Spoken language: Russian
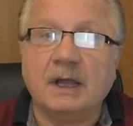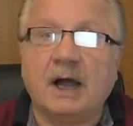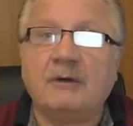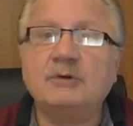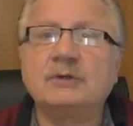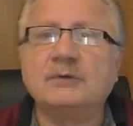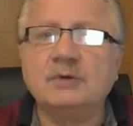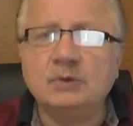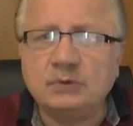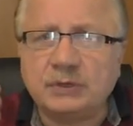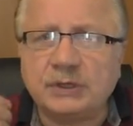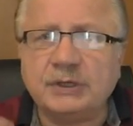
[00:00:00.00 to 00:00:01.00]
А вот
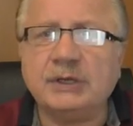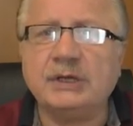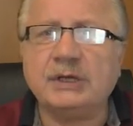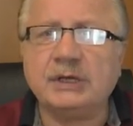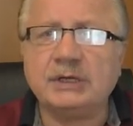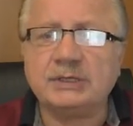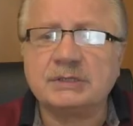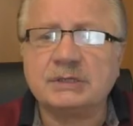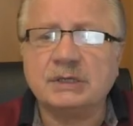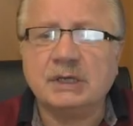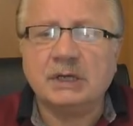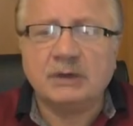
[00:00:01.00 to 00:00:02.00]
внутренняя речь,
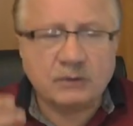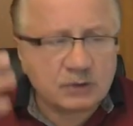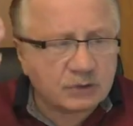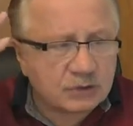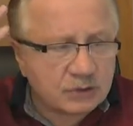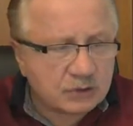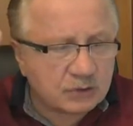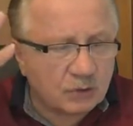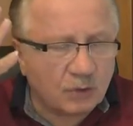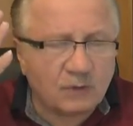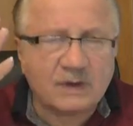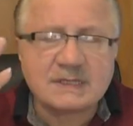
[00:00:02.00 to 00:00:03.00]
вот что
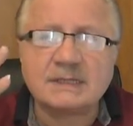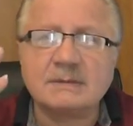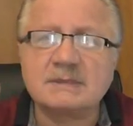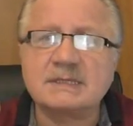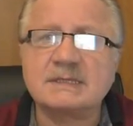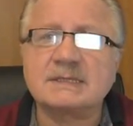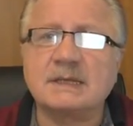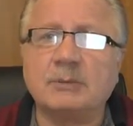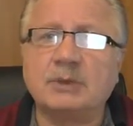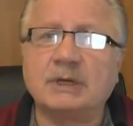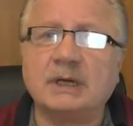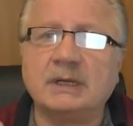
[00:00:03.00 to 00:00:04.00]
у вас там за
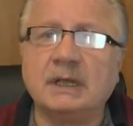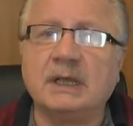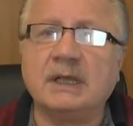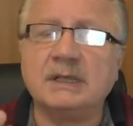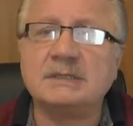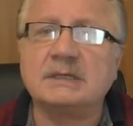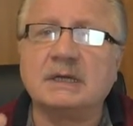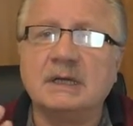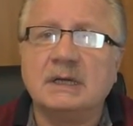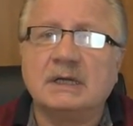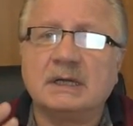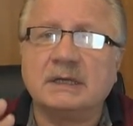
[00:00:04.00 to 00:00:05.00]
собрание этих
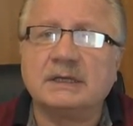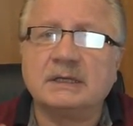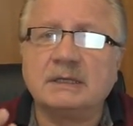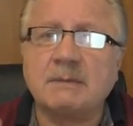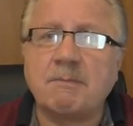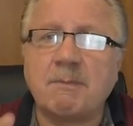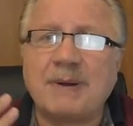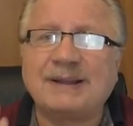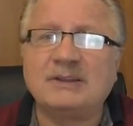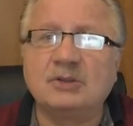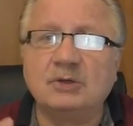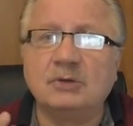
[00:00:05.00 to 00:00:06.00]
каких-то
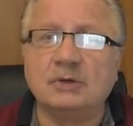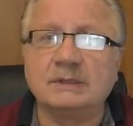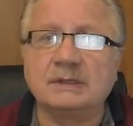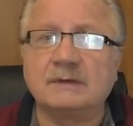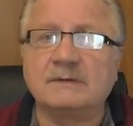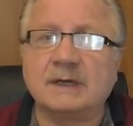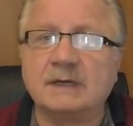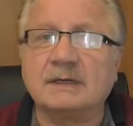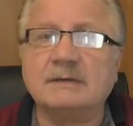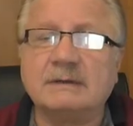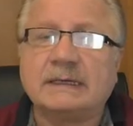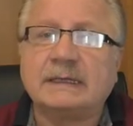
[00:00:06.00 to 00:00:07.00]
подонков, как
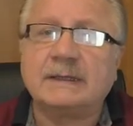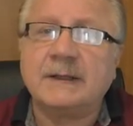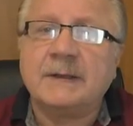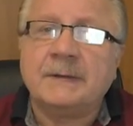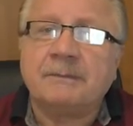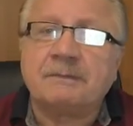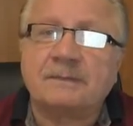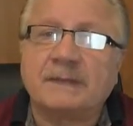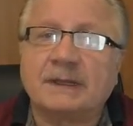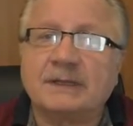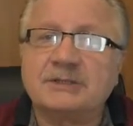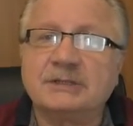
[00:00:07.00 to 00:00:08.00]
говорит
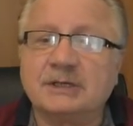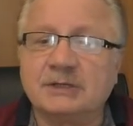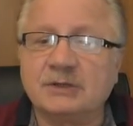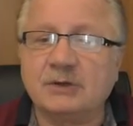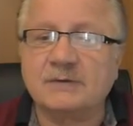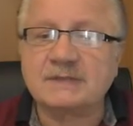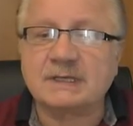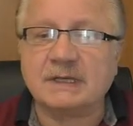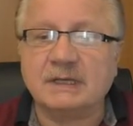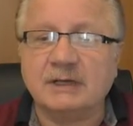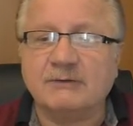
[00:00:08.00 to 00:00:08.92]
Жириновский?